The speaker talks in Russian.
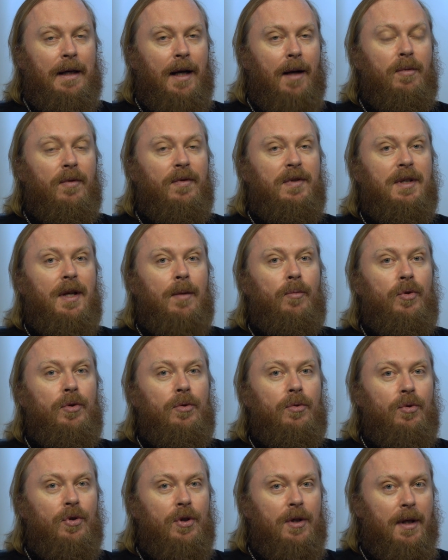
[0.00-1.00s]
Как бы в
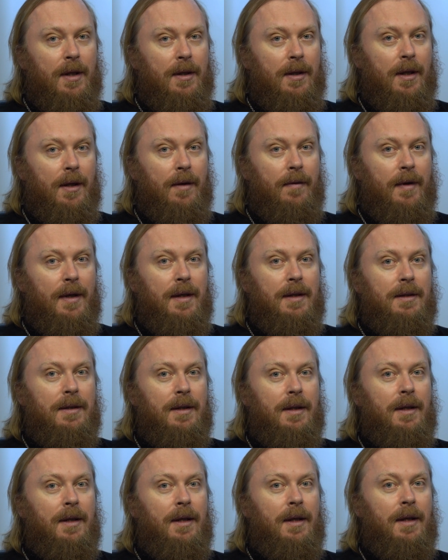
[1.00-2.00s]
самой душе
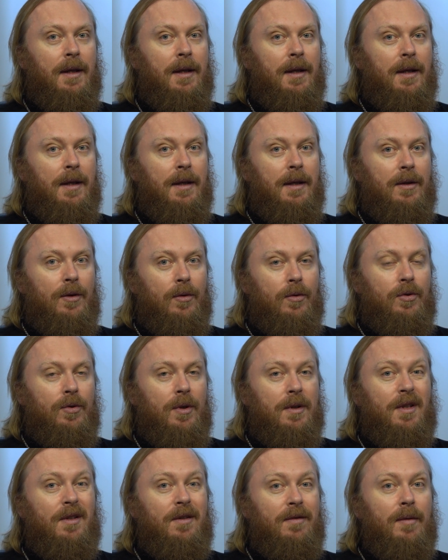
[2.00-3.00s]
открывается то,
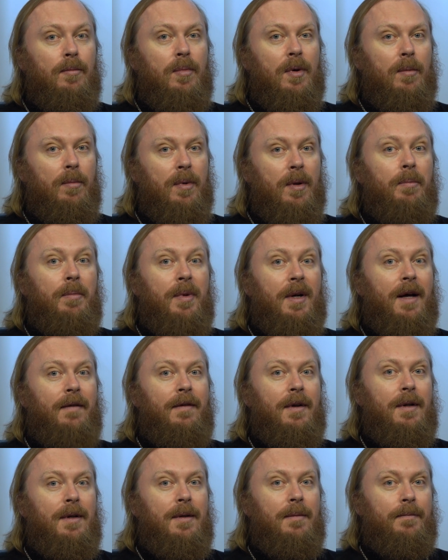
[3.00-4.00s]
что этот выбор был
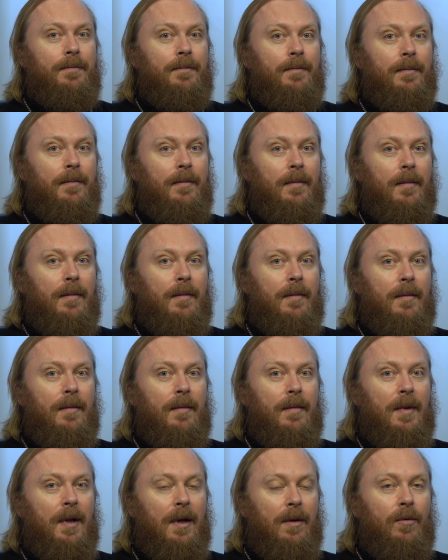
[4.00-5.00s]
правильным.
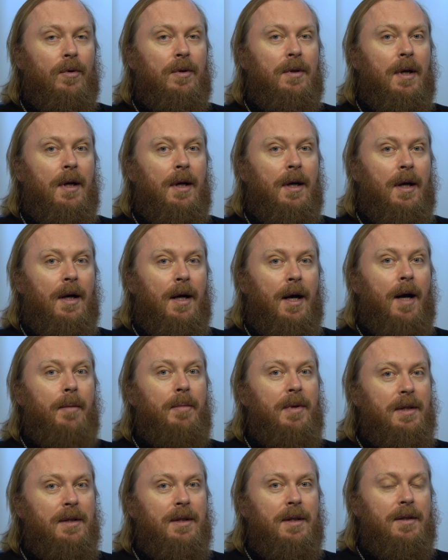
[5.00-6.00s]
Так вот,
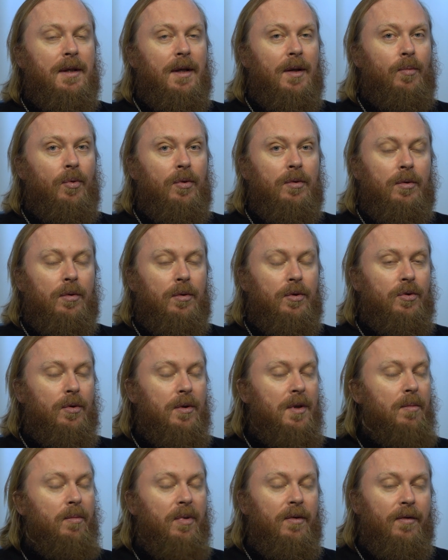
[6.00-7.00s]
объясните ребенку,
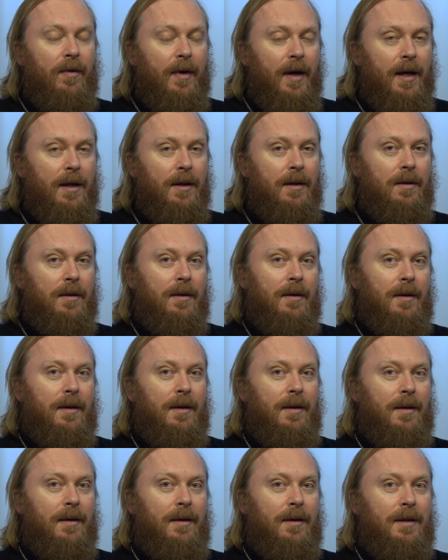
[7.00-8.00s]
что не бывает
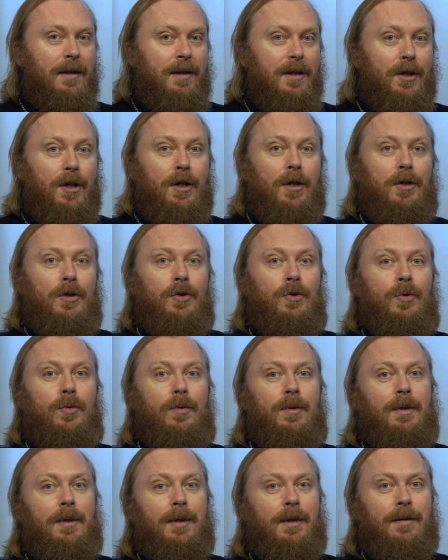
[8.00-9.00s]
серой
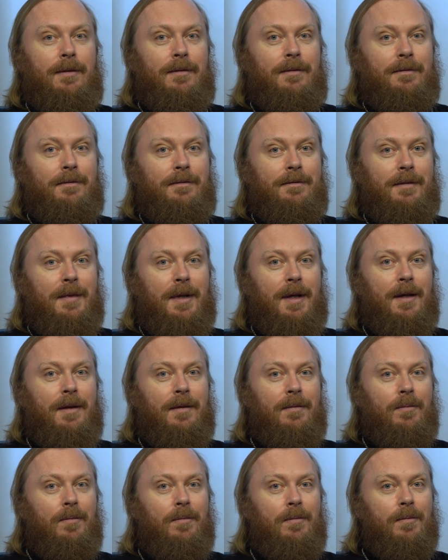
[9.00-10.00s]
зоны,
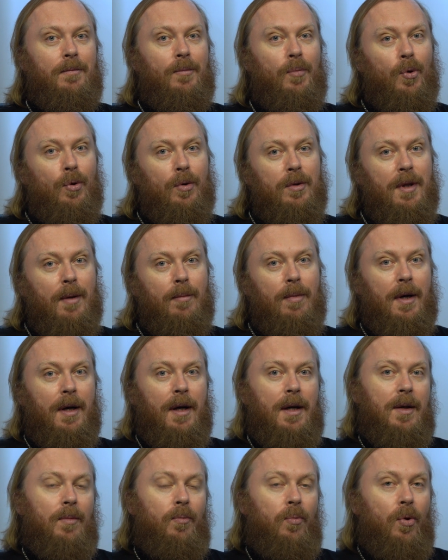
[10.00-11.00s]
да,
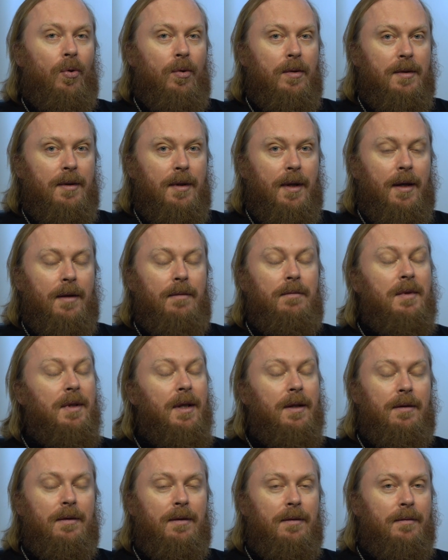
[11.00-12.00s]
полудобра или полузла,
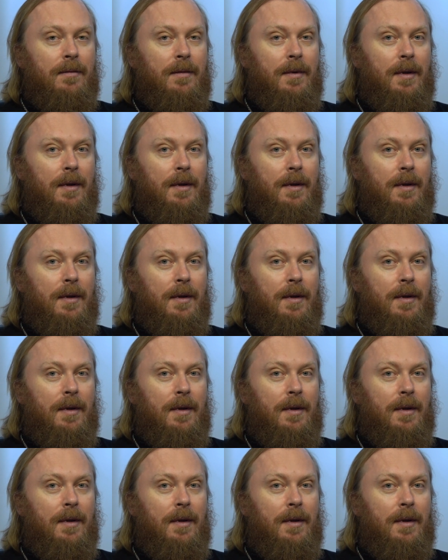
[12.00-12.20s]
нет.